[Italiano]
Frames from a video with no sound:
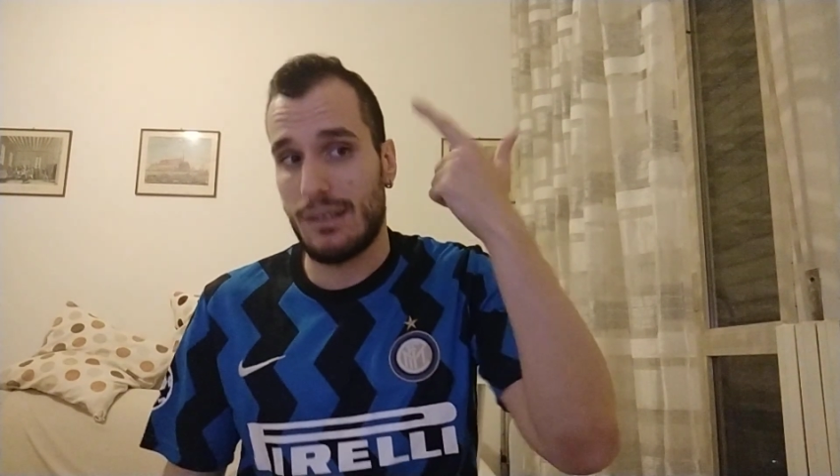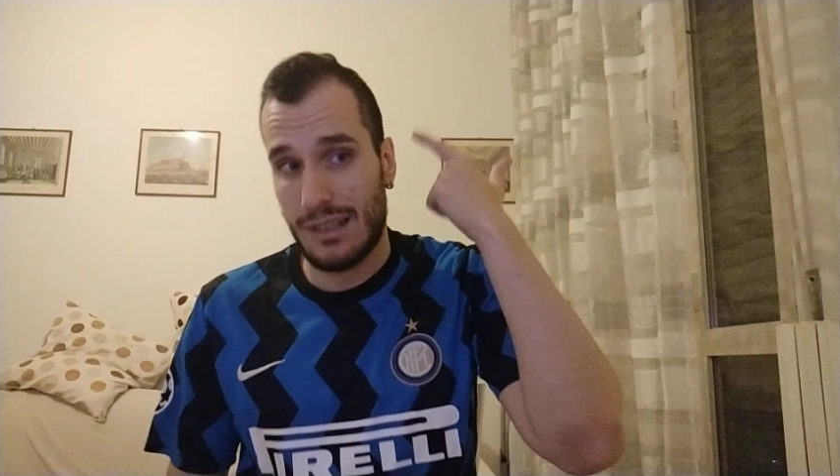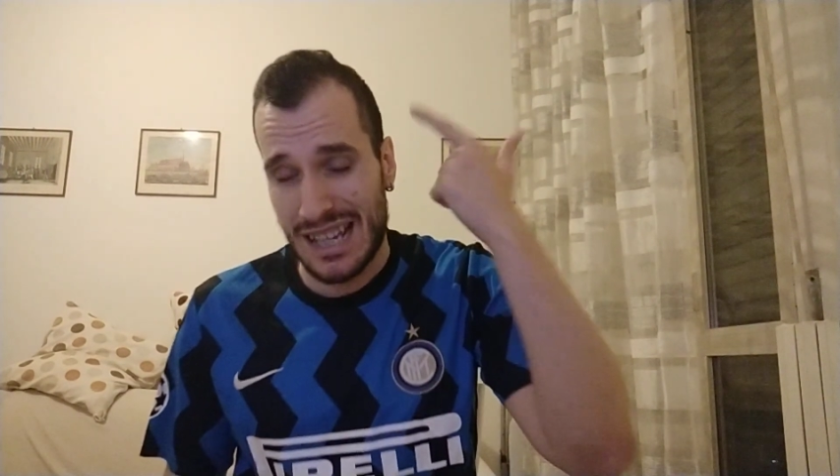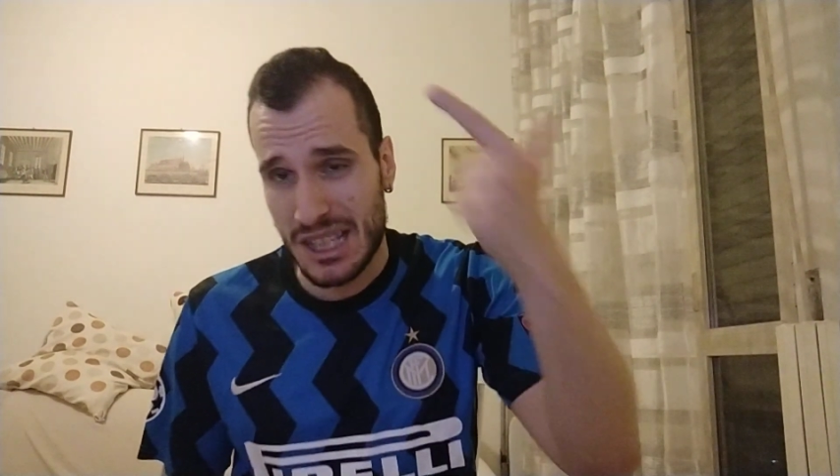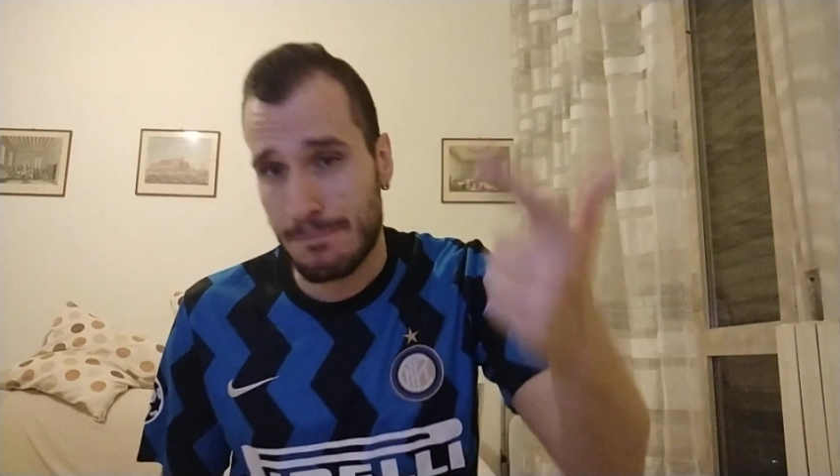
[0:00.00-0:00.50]

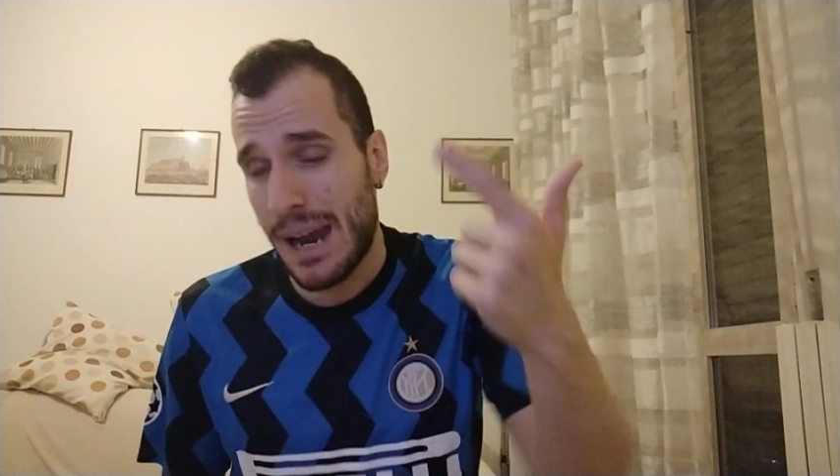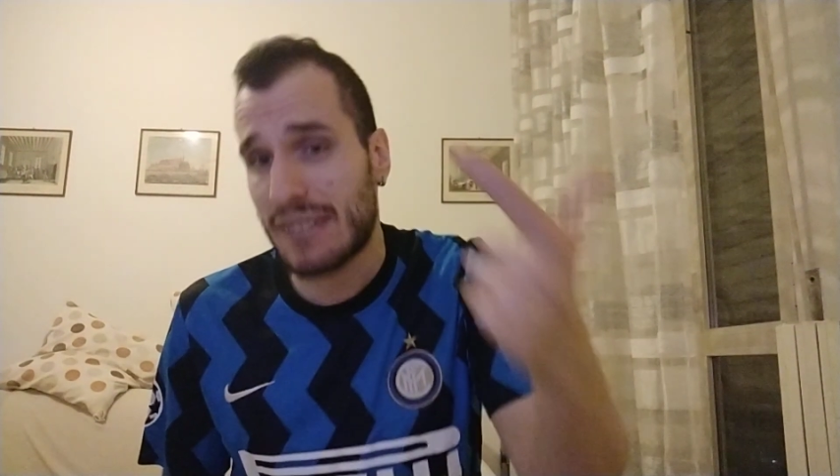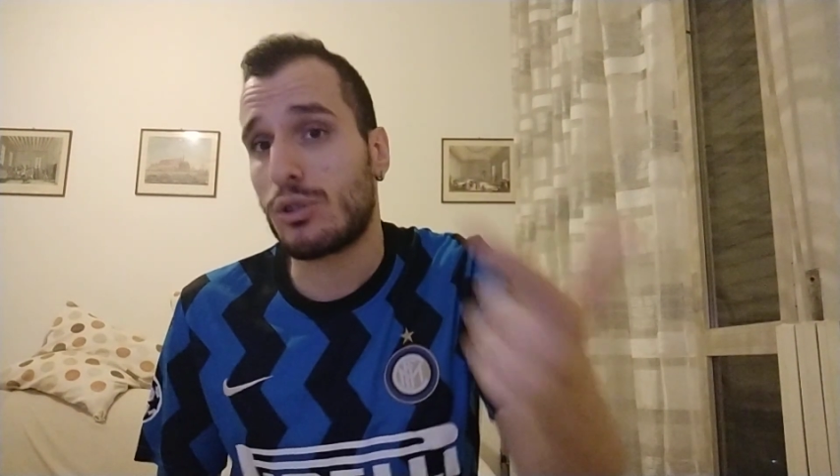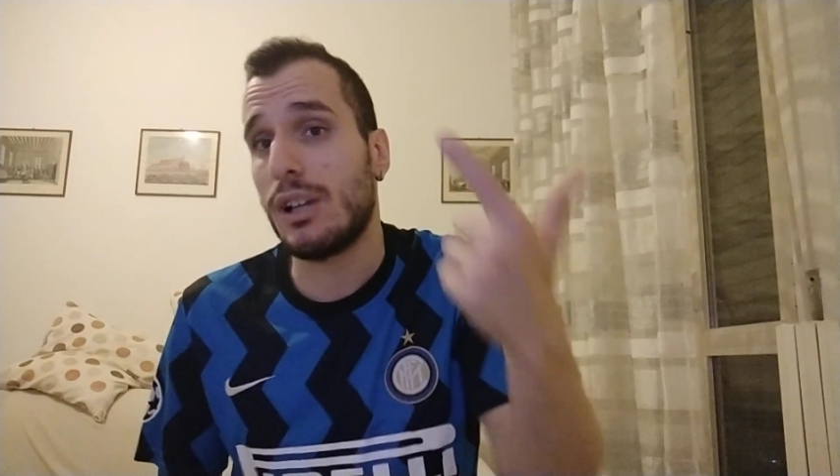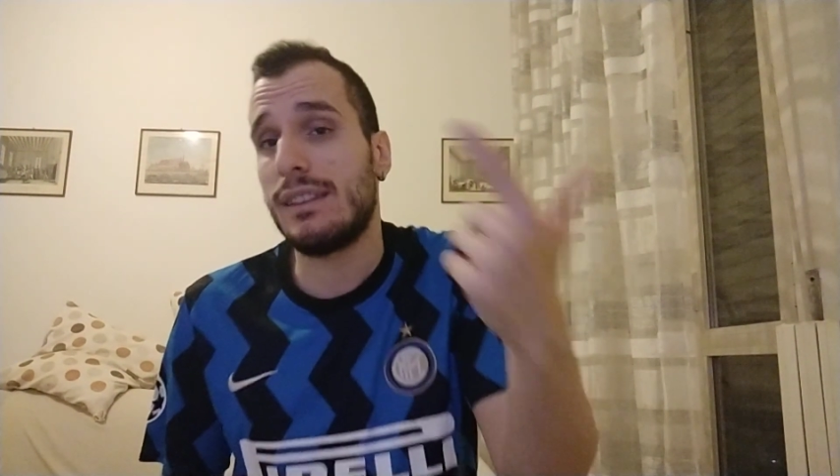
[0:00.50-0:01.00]

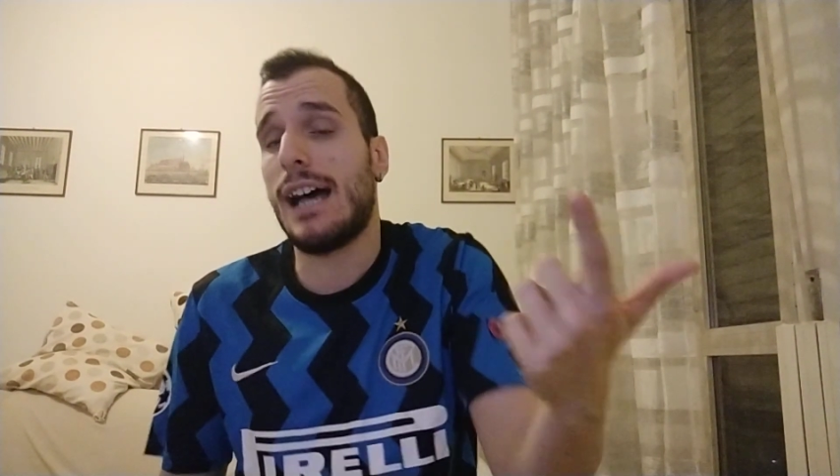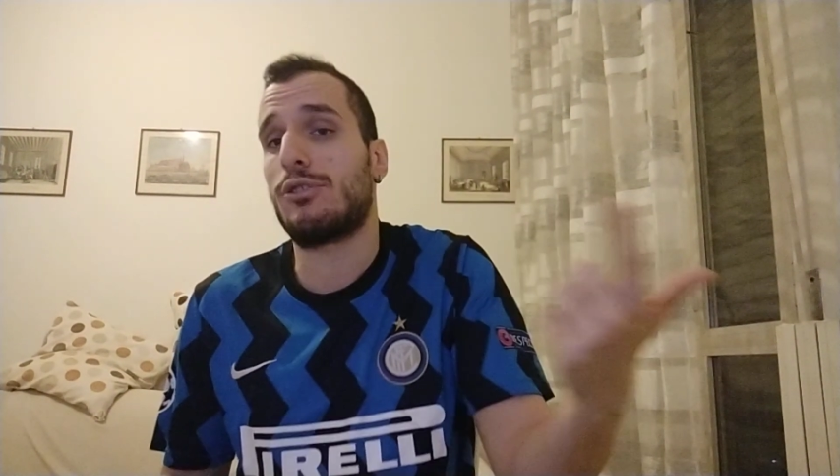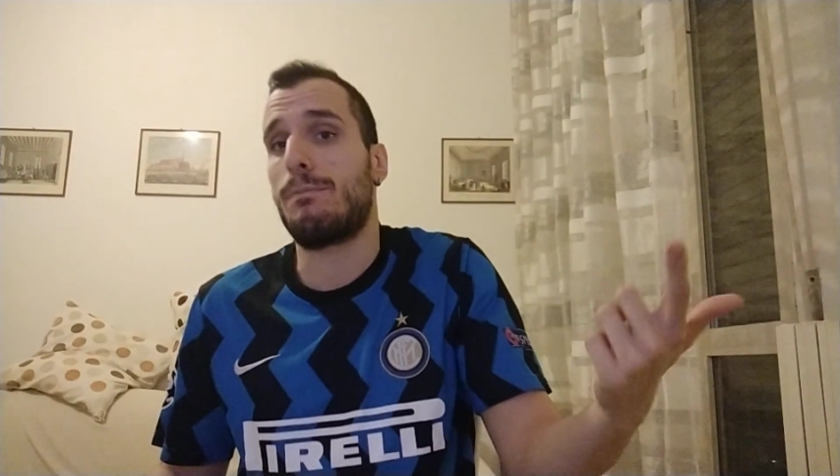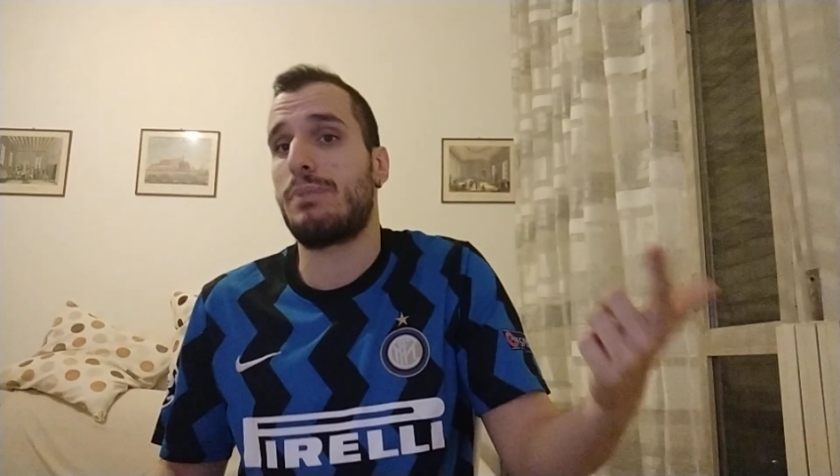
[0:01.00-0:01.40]
l'aspetto e il dato